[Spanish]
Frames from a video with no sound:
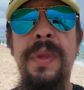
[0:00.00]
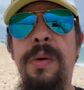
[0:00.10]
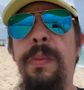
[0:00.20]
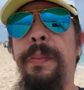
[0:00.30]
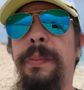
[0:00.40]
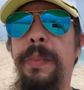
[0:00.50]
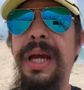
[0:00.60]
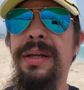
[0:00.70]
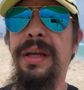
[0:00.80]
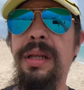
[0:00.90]
un
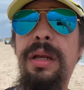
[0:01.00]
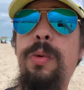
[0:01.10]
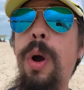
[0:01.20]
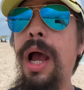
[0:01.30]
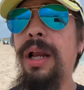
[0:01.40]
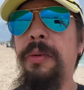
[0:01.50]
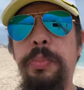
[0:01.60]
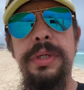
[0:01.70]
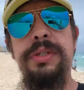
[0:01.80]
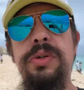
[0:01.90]
banner, el cual
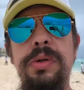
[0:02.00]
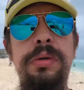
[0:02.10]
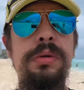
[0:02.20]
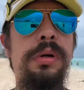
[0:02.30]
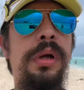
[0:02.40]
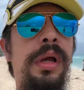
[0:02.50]
pues yo,